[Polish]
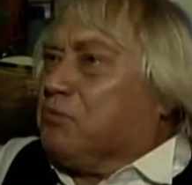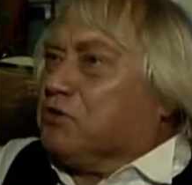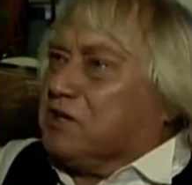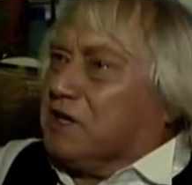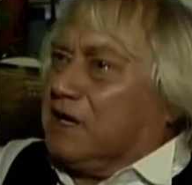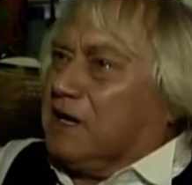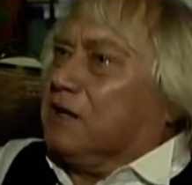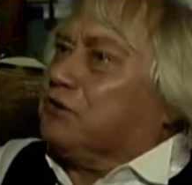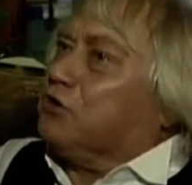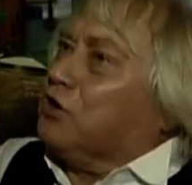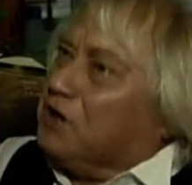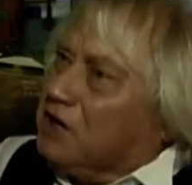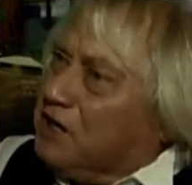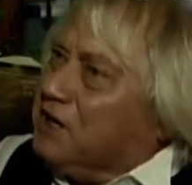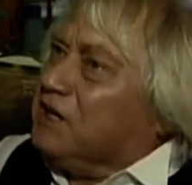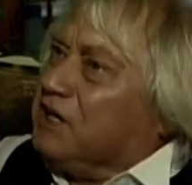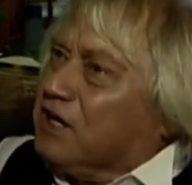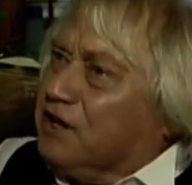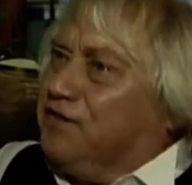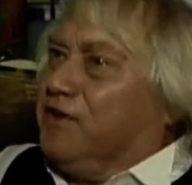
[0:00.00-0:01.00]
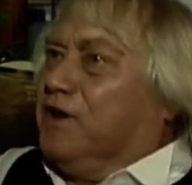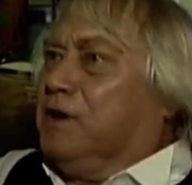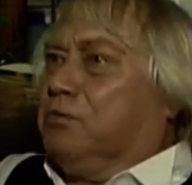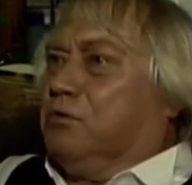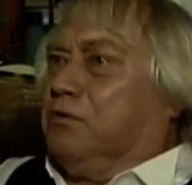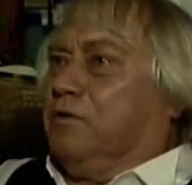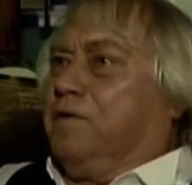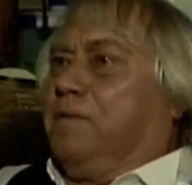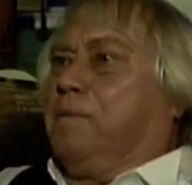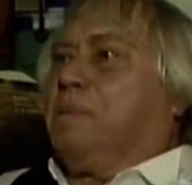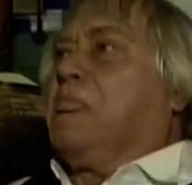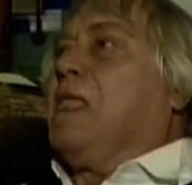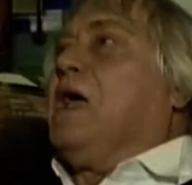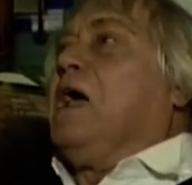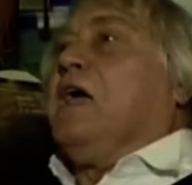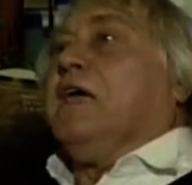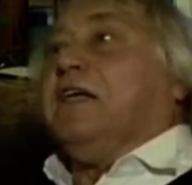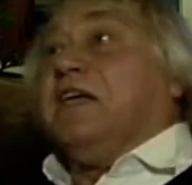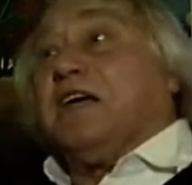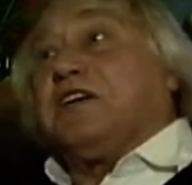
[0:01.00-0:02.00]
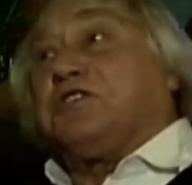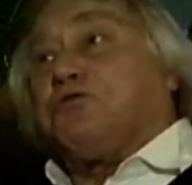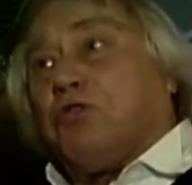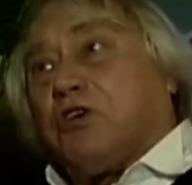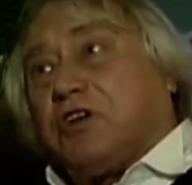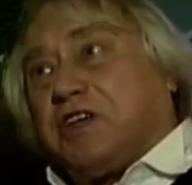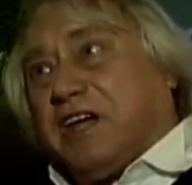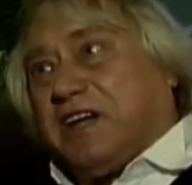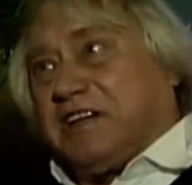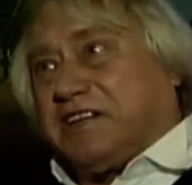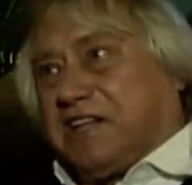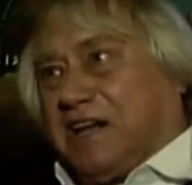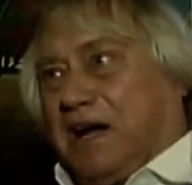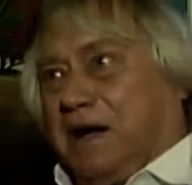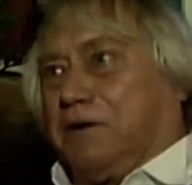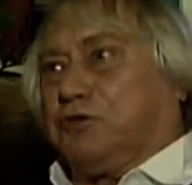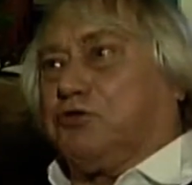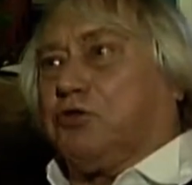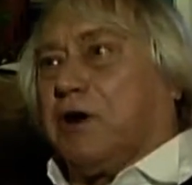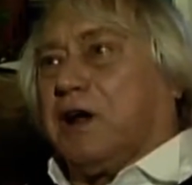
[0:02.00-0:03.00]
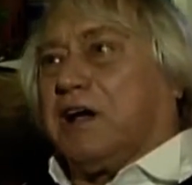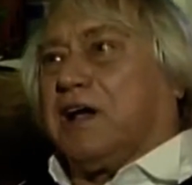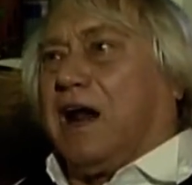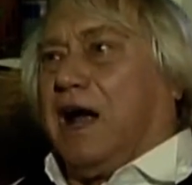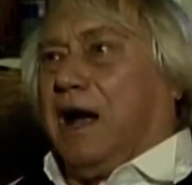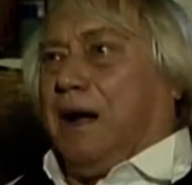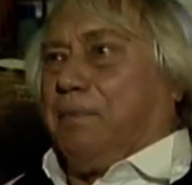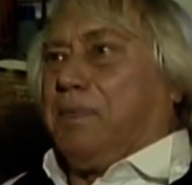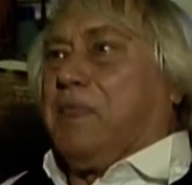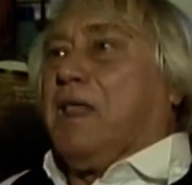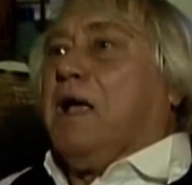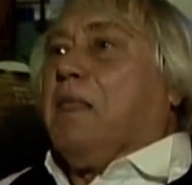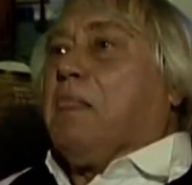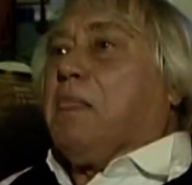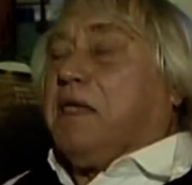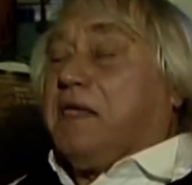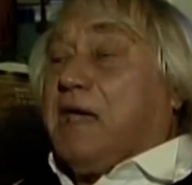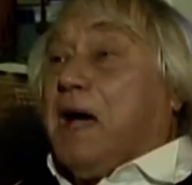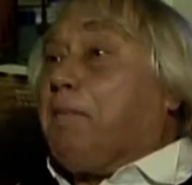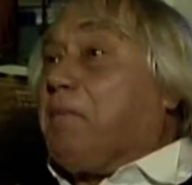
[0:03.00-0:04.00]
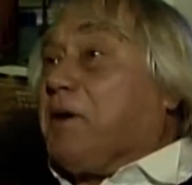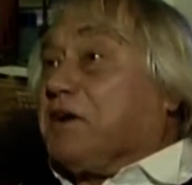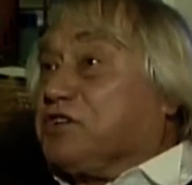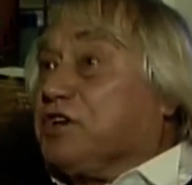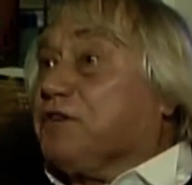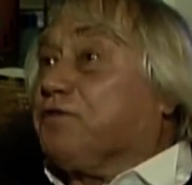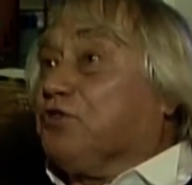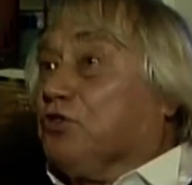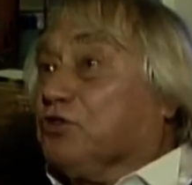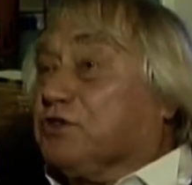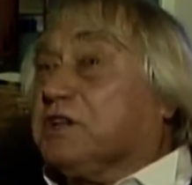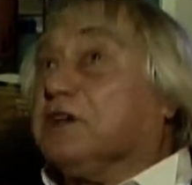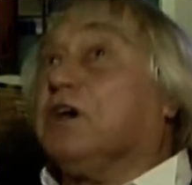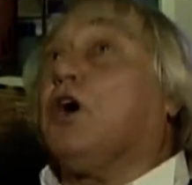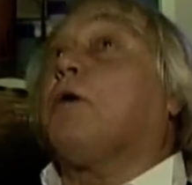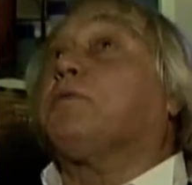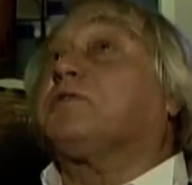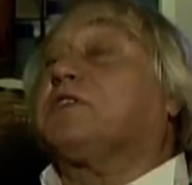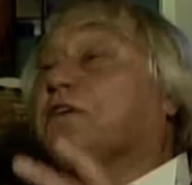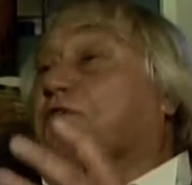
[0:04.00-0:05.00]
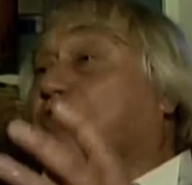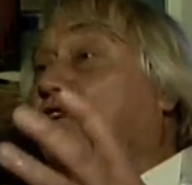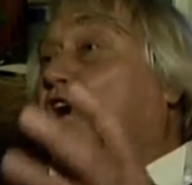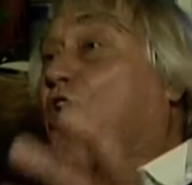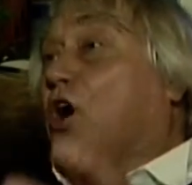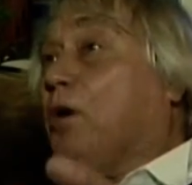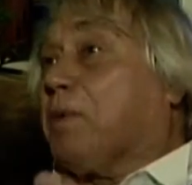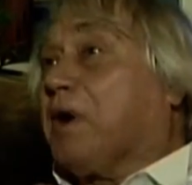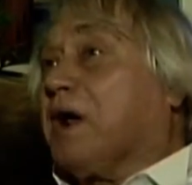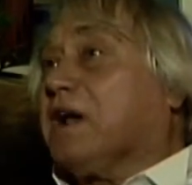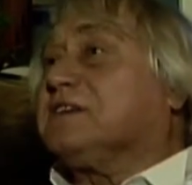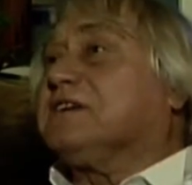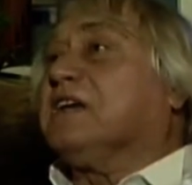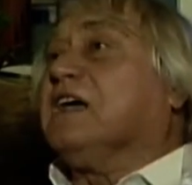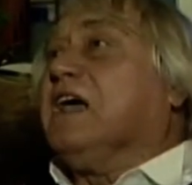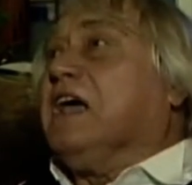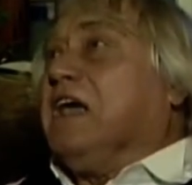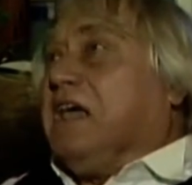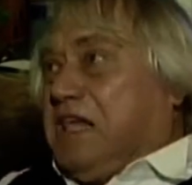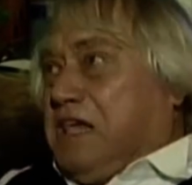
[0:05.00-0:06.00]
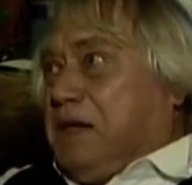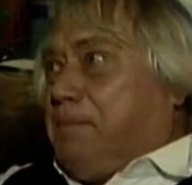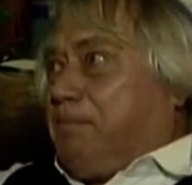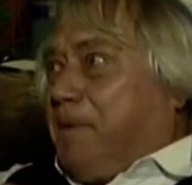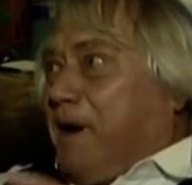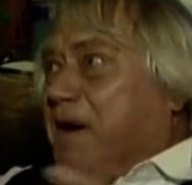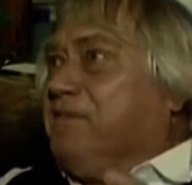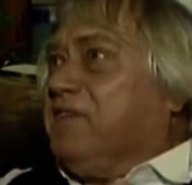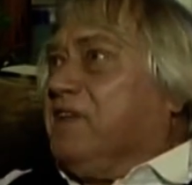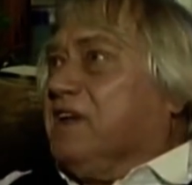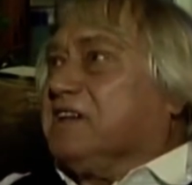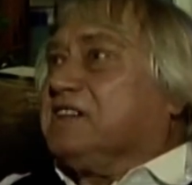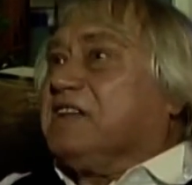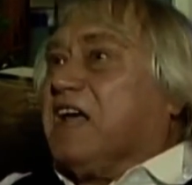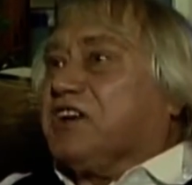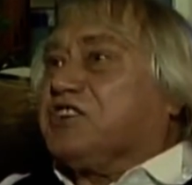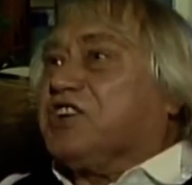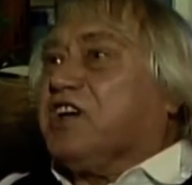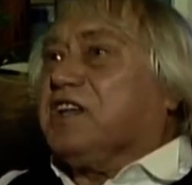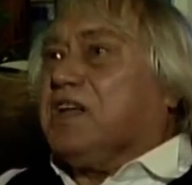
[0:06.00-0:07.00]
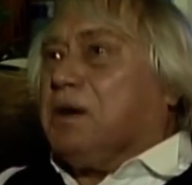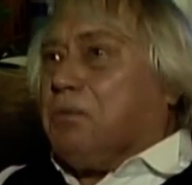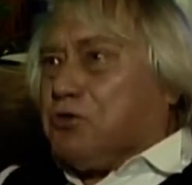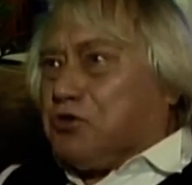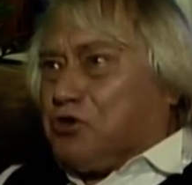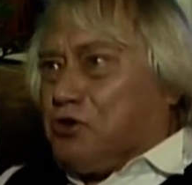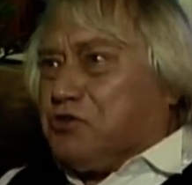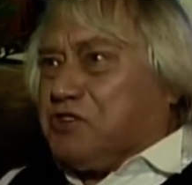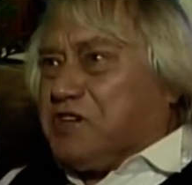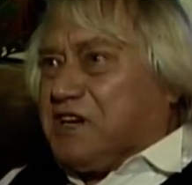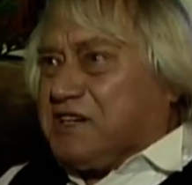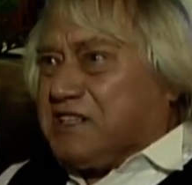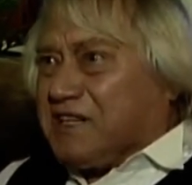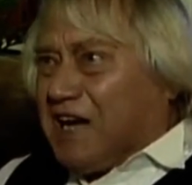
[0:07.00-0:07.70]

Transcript: muzykę do innych filmów? Jest tu orkiestra, która gra. Ja patrzę w nuty, obserwuję obraz i pewne zdarzenia muszą się